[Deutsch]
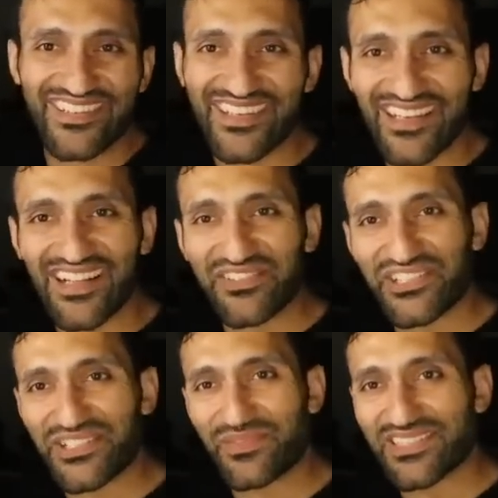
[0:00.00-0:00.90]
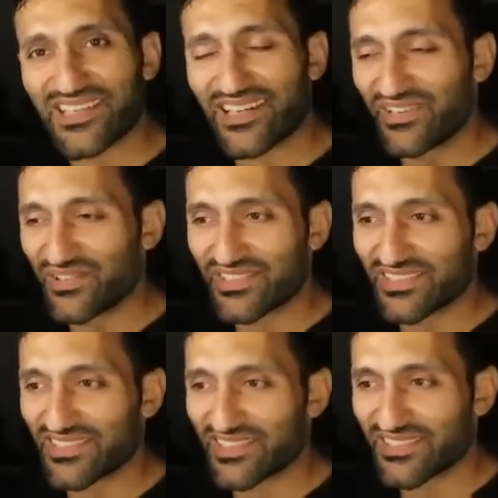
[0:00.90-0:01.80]
Egal wie schlimm das gerade
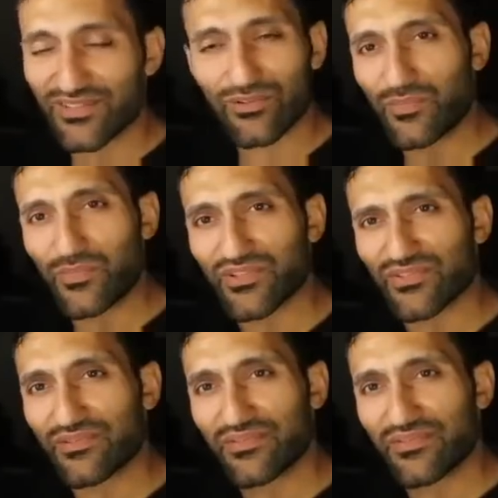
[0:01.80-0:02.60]
aussieht. Es ist doch immer so.